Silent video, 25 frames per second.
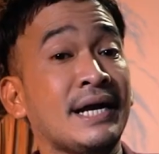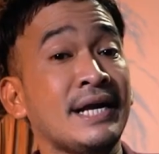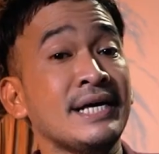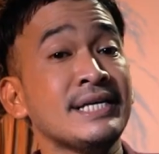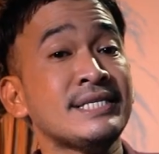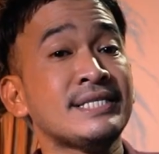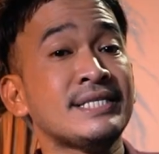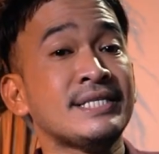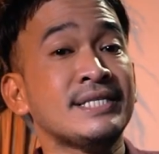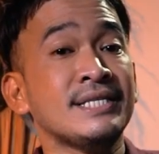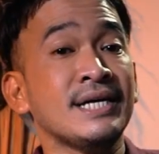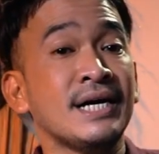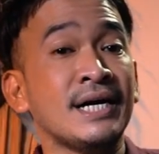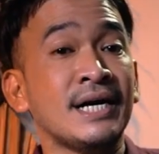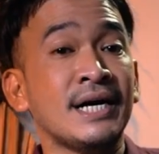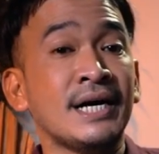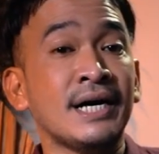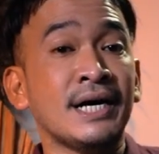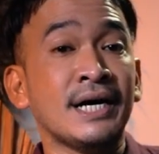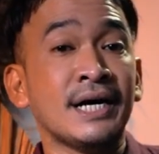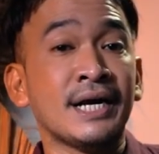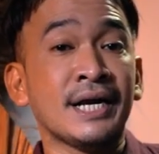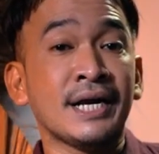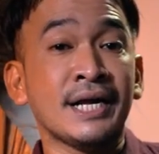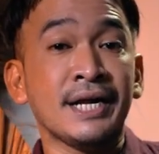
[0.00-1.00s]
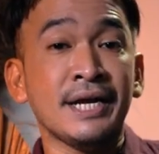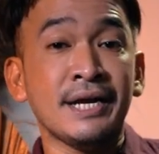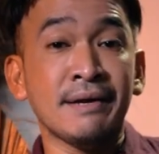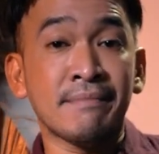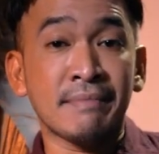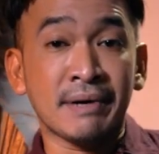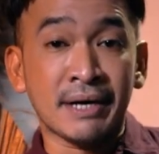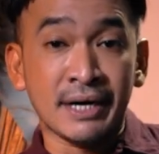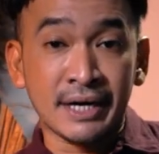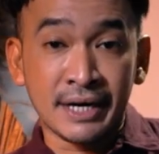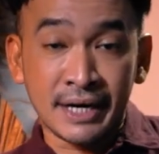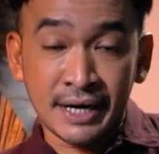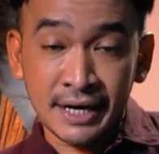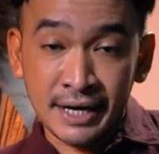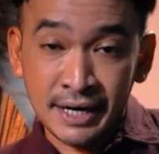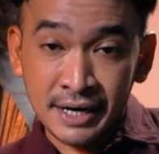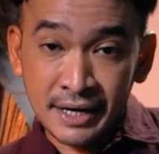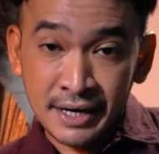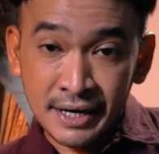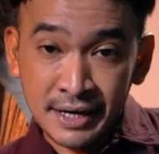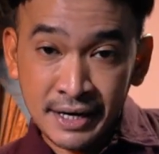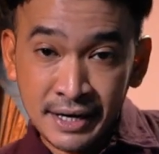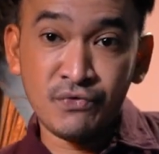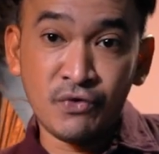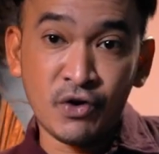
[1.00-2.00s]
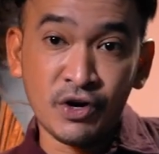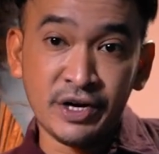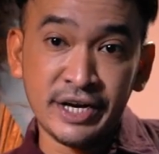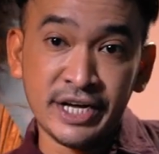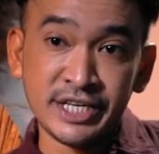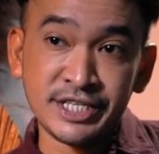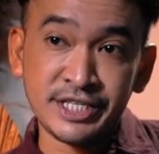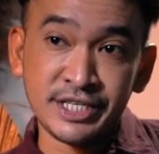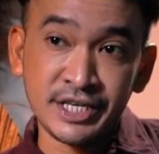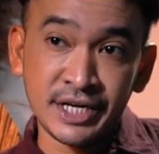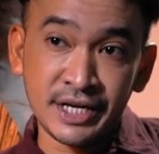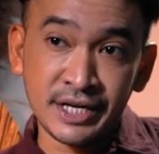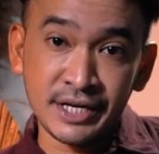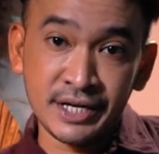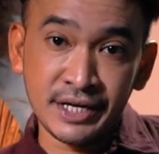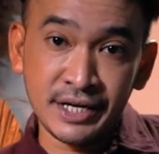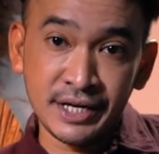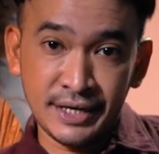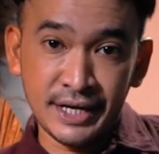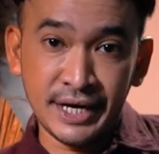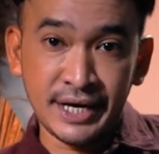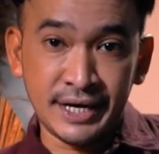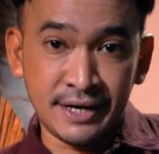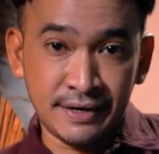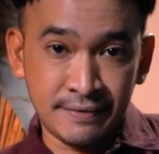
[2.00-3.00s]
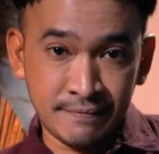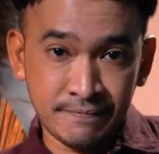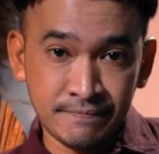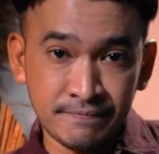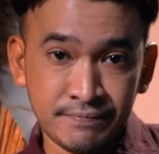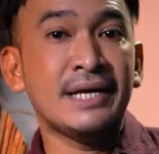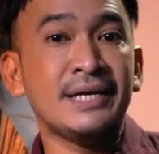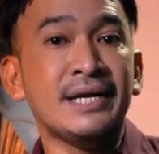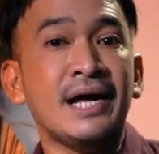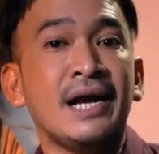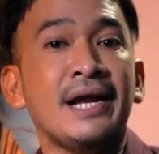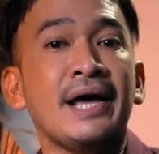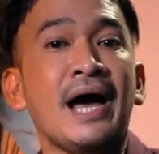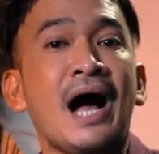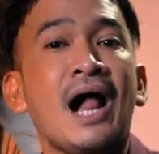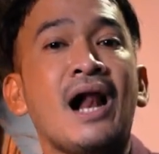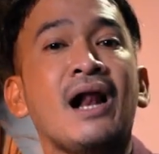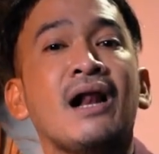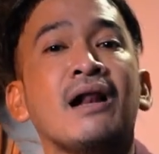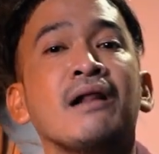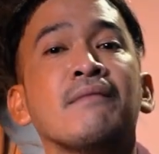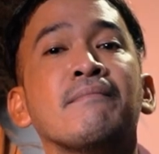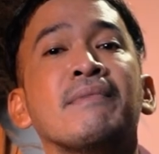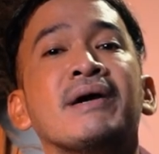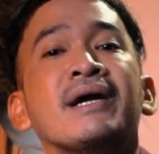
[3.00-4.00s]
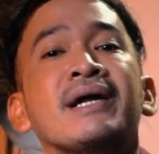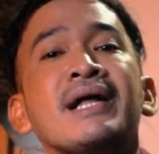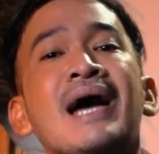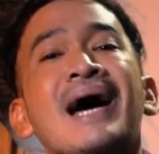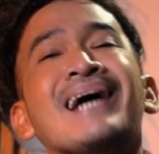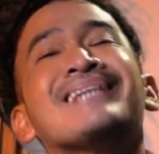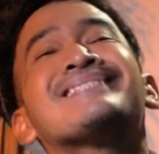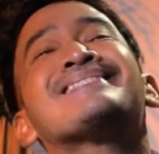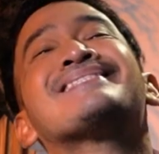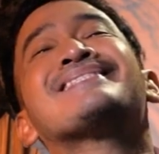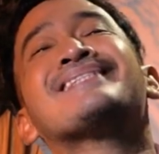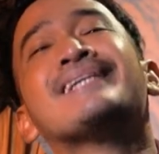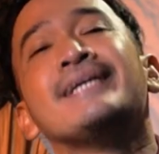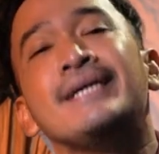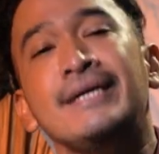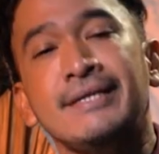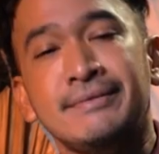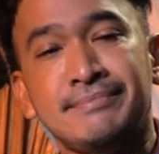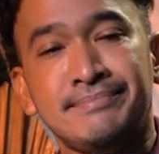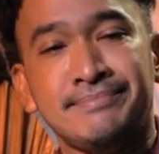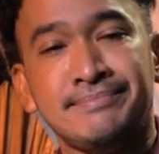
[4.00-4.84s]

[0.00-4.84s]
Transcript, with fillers: Chris the Redeemer Foundation Inc. dari Albert Husky.